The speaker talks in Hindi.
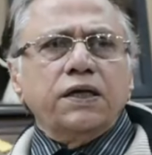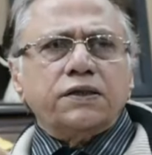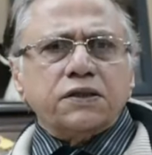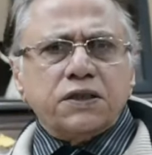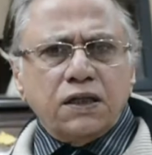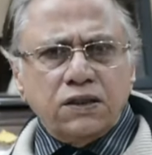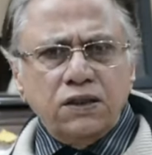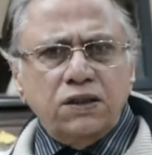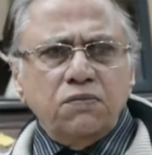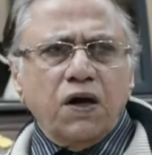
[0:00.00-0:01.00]

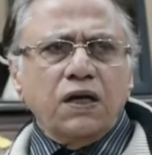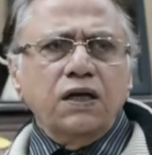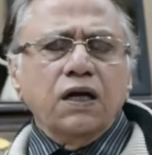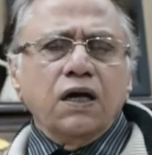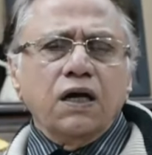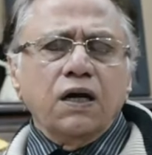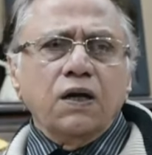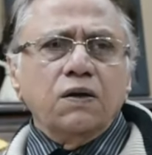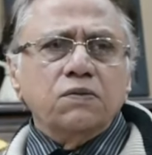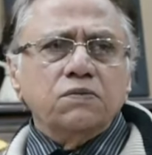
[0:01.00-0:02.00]
इकतसादी दिवालिया
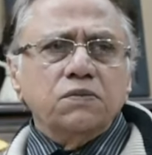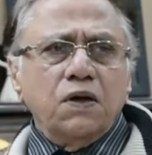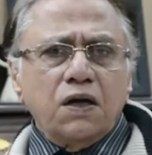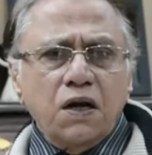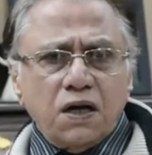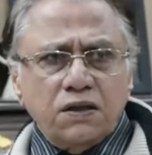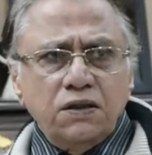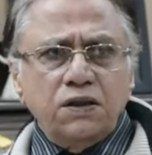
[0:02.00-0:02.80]
अखलाकी